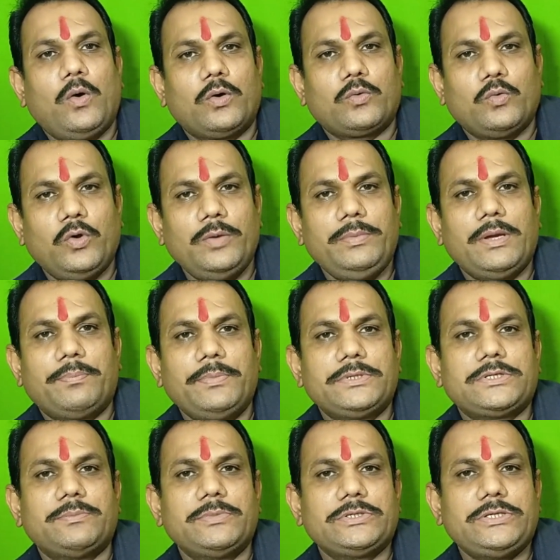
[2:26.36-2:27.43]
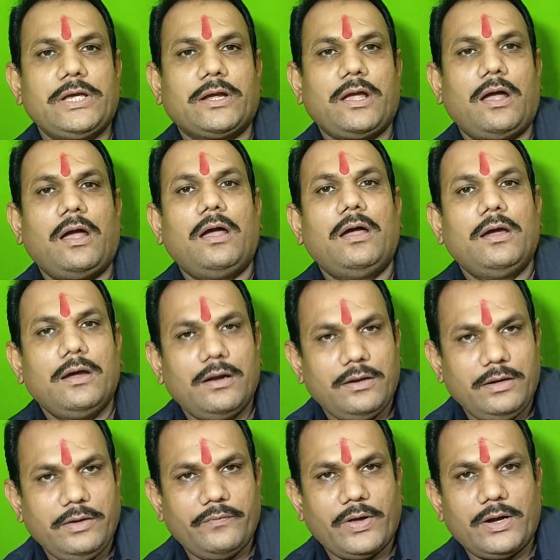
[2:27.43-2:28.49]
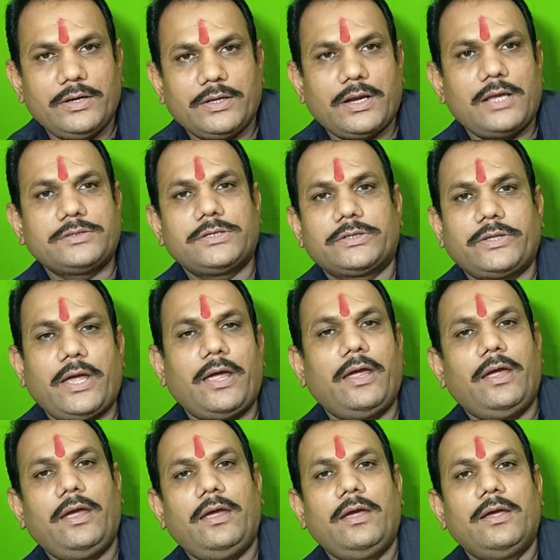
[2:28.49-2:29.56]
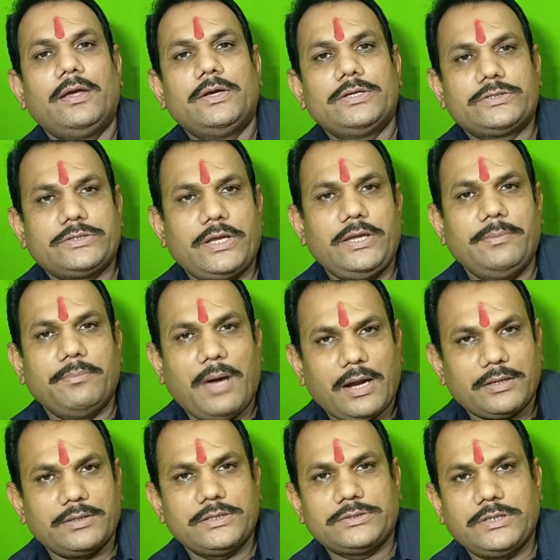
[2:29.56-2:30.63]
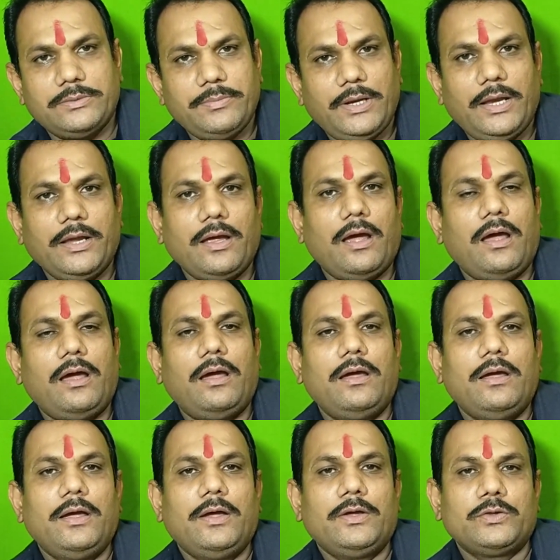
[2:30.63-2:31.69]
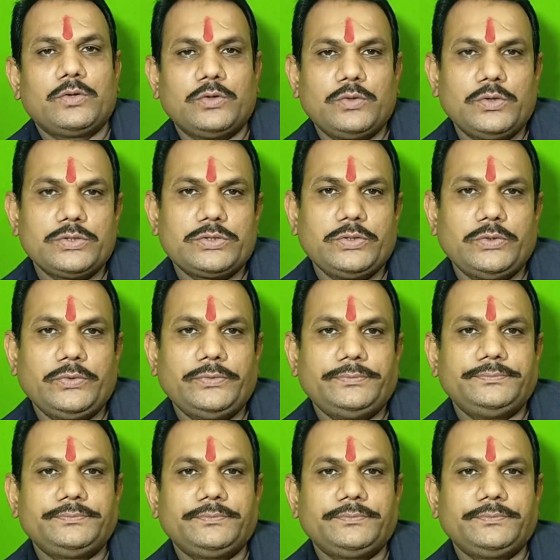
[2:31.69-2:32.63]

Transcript: और कोई भी अपनी समस्या का निवारण करा सकता है सही मार्गदर्शन मिलेगा तो दोस्तों